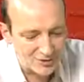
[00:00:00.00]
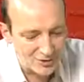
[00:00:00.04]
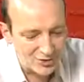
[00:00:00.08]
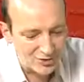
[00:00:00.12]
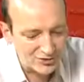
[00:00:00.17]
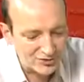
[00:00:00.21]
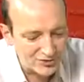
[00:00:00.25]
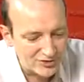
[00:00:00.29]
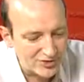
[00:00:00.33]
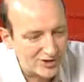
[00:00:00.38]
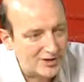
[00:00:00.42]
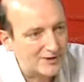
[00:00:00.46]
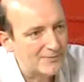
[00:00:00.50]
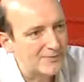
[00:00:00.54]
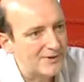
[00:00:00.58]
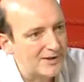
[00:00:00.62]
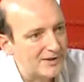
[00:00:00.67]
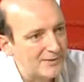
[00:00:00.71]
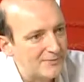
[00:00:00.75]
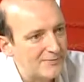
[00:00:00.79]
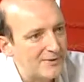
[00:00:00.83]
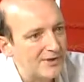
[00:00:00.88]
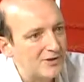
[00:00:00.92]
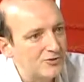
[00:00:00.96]
conserva
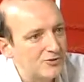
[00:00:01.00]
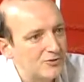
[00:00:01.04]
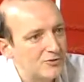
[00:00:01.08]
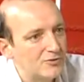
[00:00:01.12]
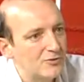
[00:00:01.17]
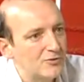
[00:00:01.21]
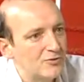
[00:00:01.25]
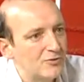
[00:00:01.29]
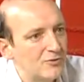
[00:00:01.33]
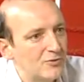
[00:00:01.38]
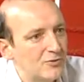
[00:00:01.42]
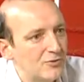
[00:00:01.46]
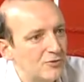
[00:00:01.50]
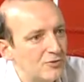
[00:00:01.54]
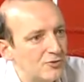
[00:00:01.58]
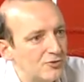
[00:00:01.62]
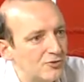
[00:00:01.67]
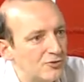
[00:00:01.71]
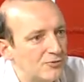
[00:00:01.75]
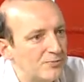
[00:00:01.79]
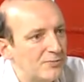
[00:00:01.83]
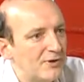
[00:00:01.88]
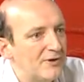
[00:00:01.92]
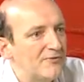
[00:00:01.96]
además su,
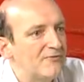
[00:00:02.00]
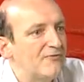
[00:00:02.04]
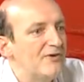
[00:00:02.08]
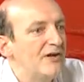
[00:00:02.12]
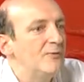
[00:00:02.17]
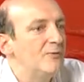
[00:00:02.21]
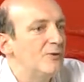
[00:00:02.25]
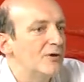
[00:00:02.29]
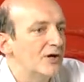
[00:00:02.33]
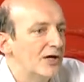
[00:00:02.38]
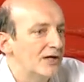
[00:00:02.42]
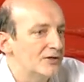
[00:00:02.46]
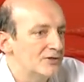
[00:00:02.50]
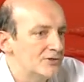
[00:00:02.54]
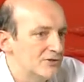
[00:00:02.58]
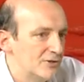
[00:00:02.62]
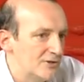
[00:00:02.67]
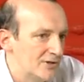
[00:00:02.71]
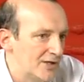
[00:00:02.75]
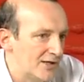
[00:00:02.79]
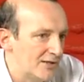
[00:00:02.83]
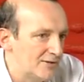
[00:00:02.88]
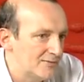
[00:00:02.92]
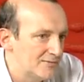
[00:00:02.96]
perfil
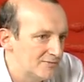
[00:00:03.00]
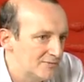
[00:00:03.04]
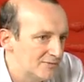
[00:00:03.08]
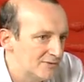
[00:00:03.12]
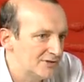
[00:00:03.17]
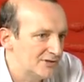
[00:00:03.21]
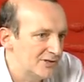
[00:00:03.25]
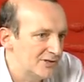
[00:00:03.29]
vocacional. Es